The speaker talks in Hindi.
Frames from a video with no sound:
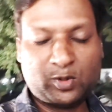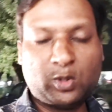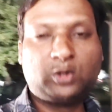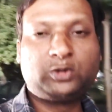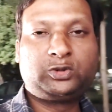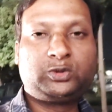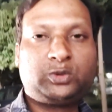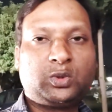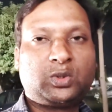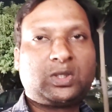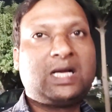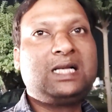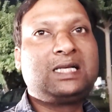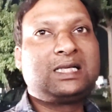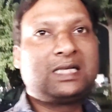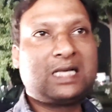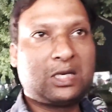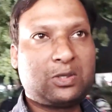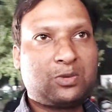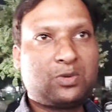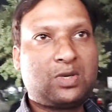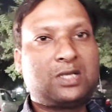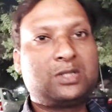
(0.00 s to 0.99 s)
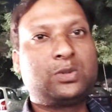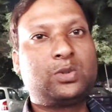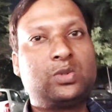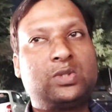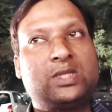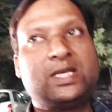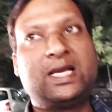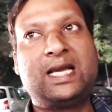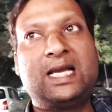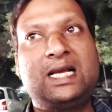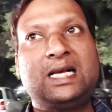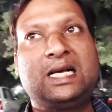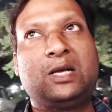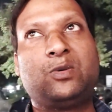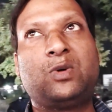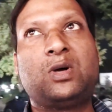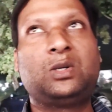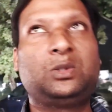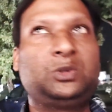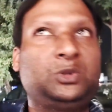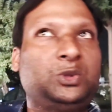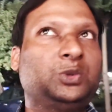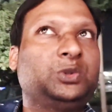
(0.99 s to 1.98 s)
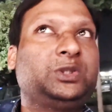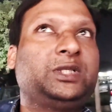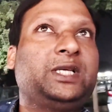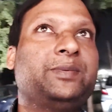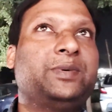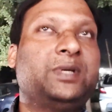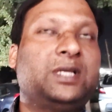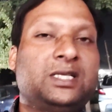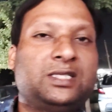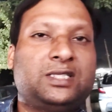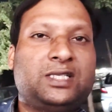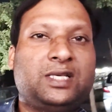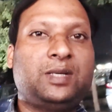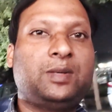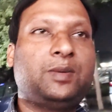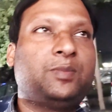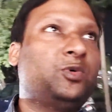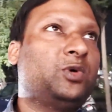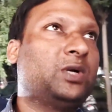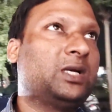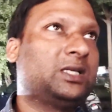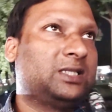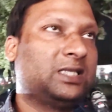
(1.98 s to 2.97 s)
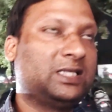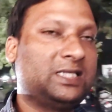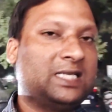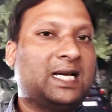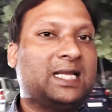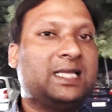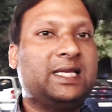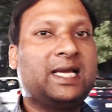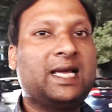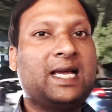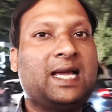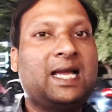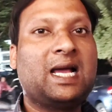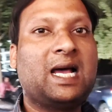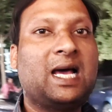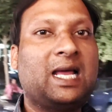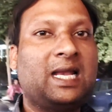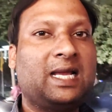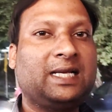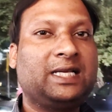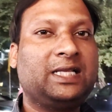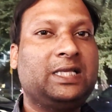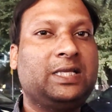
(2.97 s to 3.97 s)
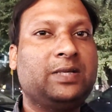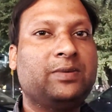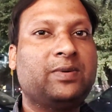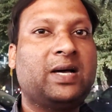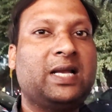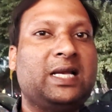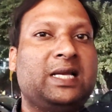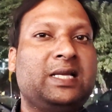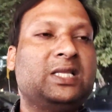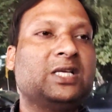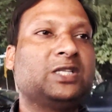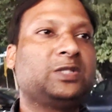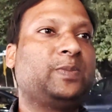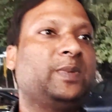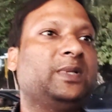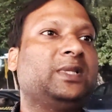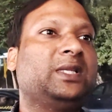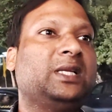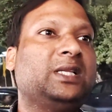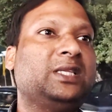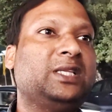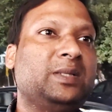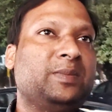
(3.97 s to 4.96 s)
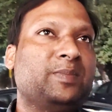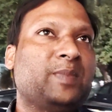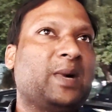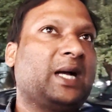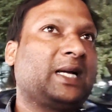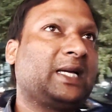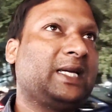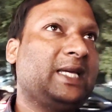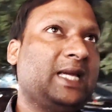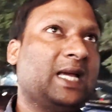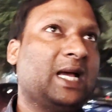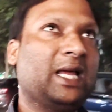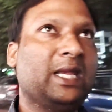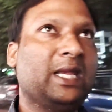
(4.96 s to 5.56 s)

दोस्तों कल करवा चौथ है करवा चौथ की वजह से ये पूरा सजा दिया है हालांकि दिवाली 10-15 दिन बाकी